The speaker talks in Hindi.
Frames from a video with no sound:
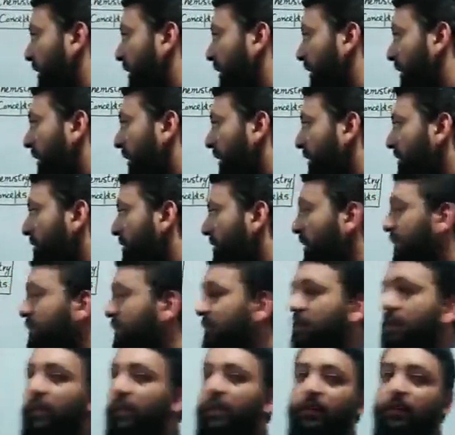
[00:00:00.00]
लेने नेक्स्ट है
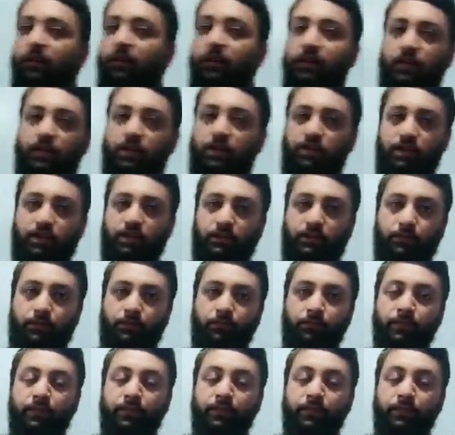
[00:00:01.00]
इसका इंट्रोडक्शन